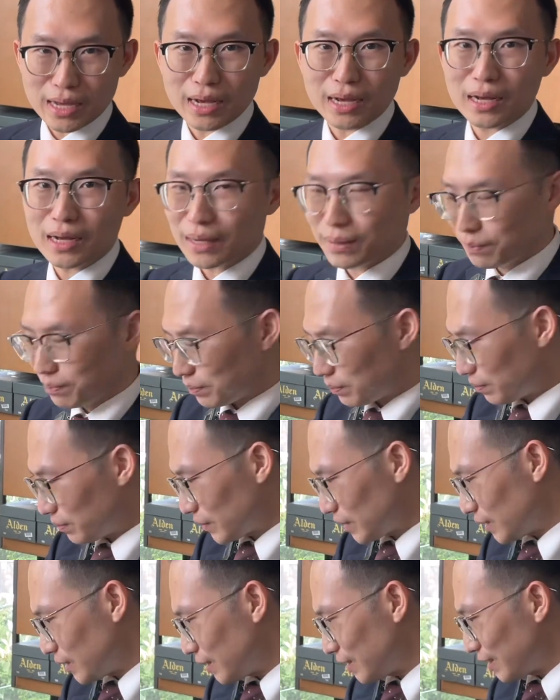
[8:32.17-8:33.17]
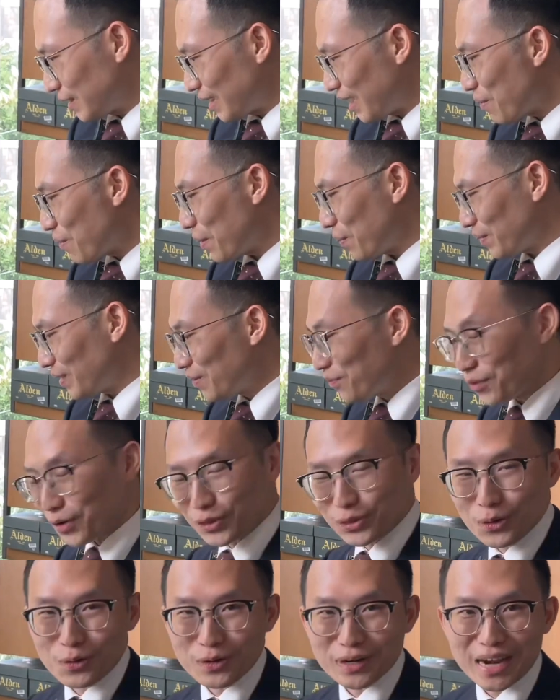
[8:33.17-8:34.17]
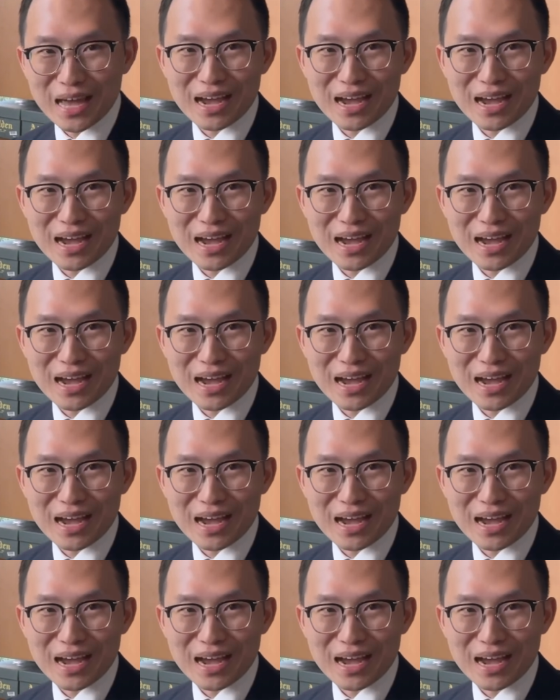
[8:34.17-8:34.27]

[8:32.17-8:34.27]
เงี้ยครับ แค่บอกถ้าฝนตก